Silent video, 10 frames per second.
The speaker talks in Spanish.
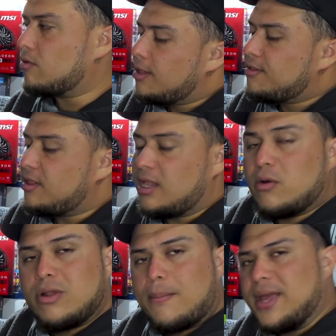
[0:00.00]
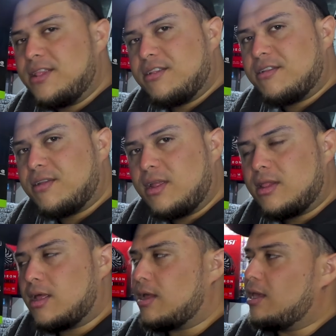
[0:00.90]
Si tienes una
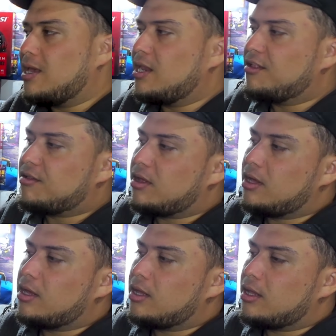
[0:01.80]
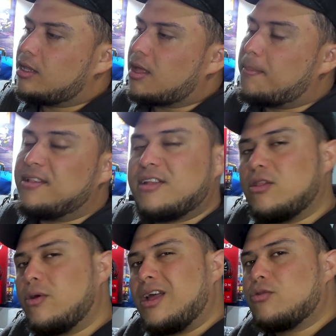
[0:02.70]
2060 y quieres, eh, estás
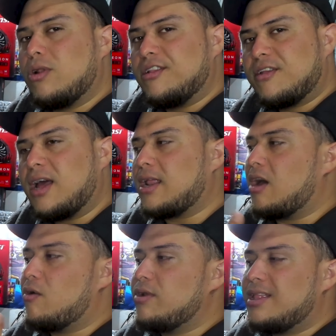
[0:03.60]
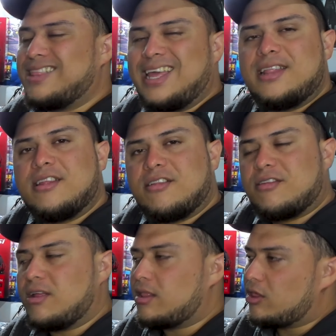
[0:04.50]
pensando en actualizar a una
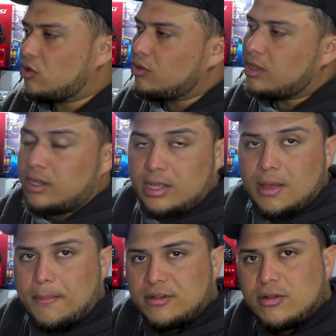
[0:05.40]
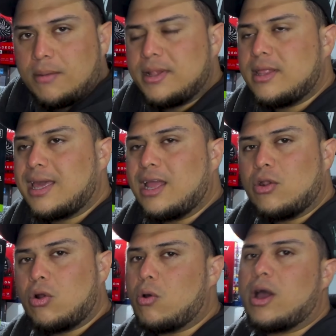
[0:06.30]
3060, yo te diría personalmente que
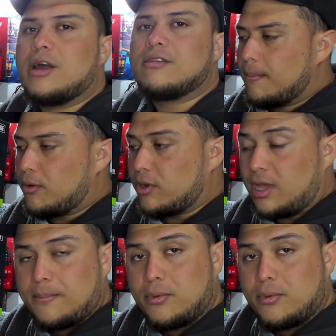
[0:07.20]
no lo hagas. ¿Por qué?